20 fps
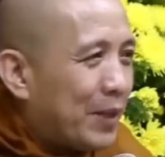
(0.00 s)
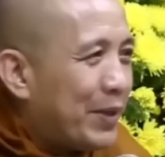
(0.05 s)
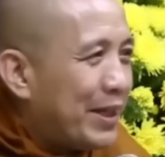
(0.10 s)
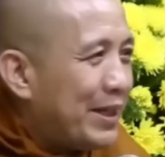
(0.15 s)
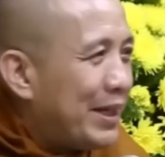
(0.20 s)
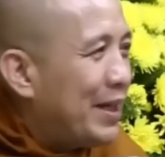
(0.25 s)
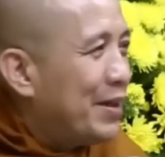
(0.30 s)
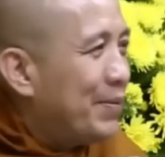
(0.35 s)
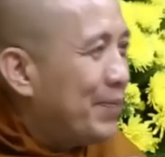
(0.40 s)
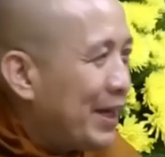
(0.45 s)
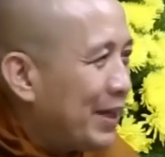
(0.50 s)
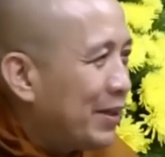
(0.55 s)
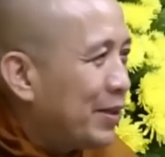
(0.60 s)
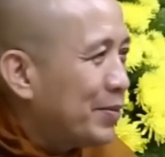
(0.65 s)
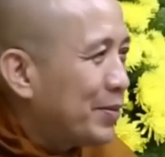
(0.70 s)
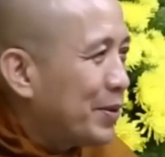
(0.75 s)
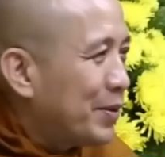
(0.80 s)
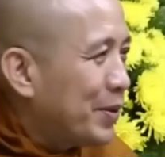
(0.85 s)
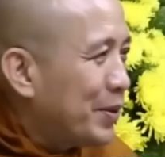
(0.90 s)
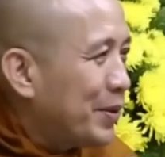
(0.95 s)
mà quý vị
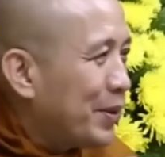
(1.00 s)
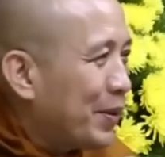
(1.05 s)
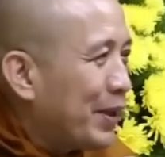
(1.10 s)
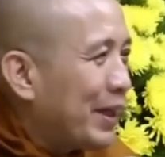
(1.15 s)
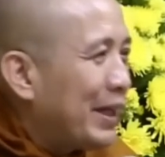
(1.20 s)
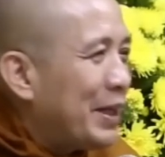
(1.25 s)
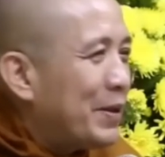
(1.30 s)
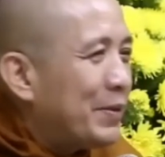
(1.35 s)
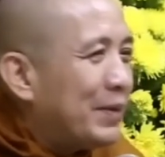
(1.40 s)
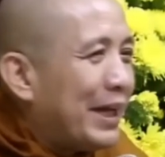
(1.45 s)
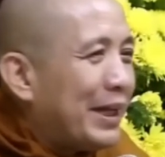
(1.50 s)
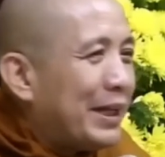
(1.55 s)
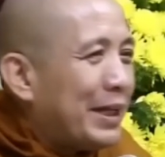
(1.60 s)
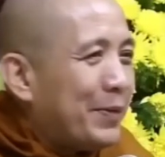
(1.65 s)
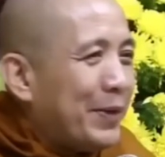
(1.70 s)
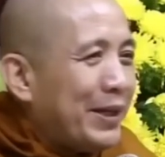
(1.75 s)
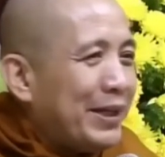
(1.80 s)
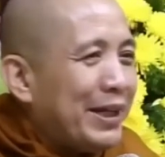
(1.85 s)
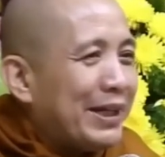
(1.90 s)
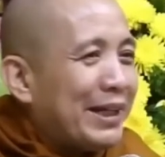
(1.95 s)
biết không chúng tôi nói cái điều
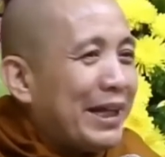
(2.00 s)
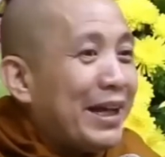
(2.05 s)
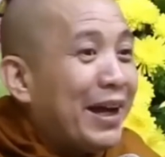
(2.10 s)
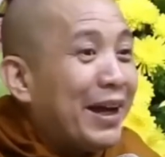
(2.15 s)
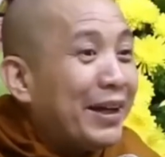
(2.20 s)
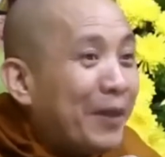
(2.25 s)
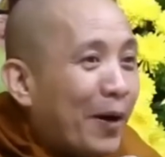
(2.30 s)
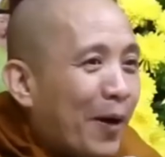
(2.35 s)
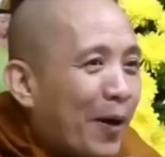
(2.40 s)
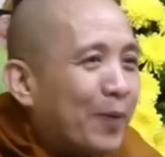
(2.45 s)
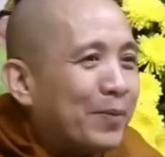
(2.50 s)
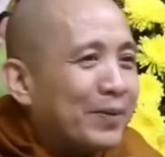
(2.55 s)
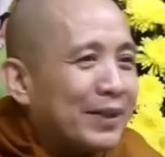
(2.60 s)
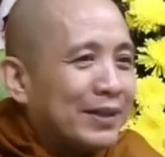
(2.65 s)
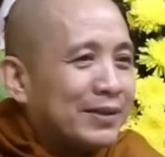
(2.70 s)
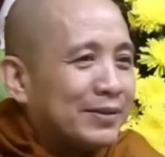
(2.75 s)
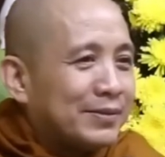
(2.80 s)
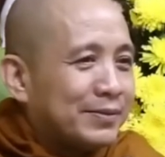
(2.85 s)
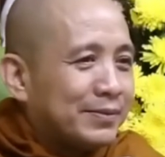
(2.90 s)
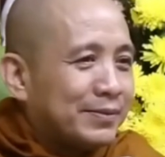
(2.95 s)
này thì quý vị thấy hết
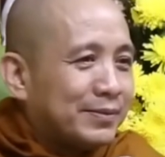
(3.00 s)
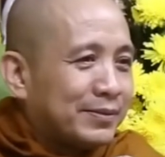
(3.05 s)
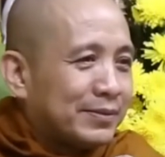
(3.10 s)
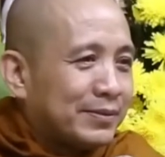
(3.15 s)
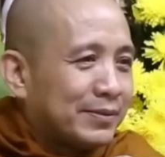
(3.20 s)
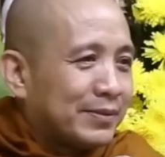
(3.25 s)
hồn nha